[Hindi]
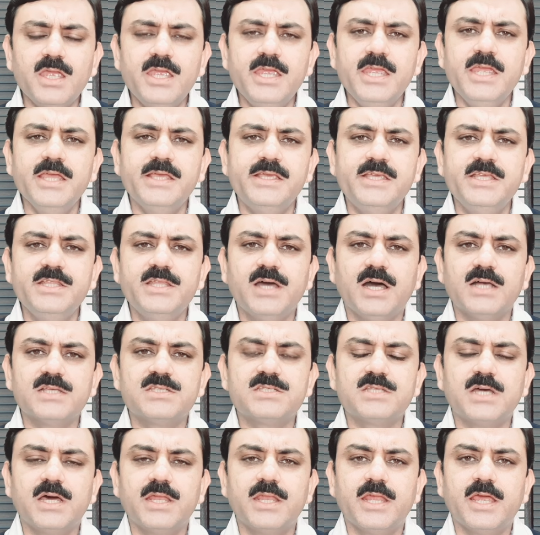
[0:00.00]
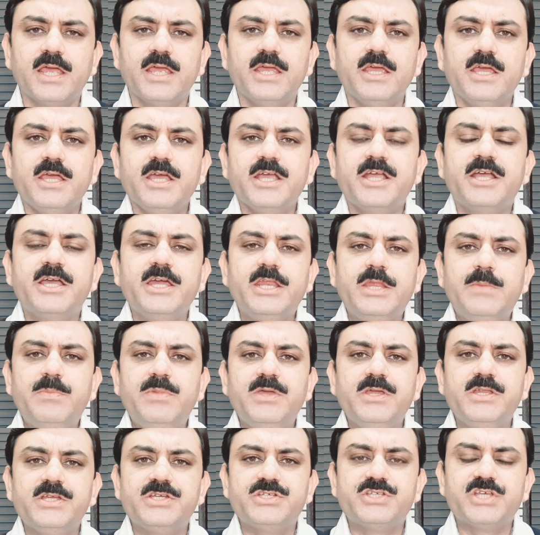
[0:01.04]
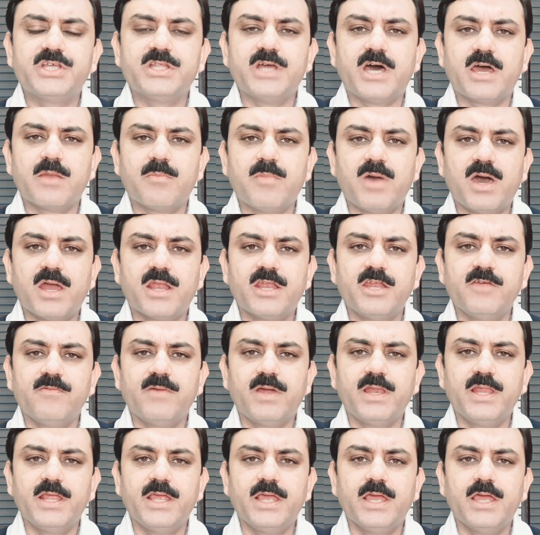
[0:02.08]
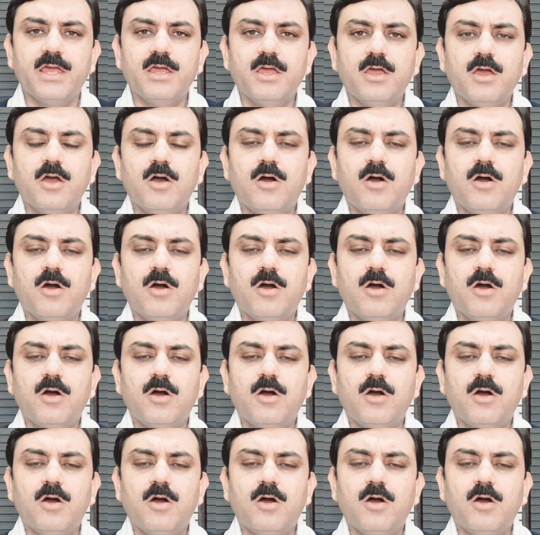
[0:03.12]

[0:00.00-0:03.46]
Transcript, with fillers: एक ही दास्तान है करीबी रिश्तेदार मारने वाले हैं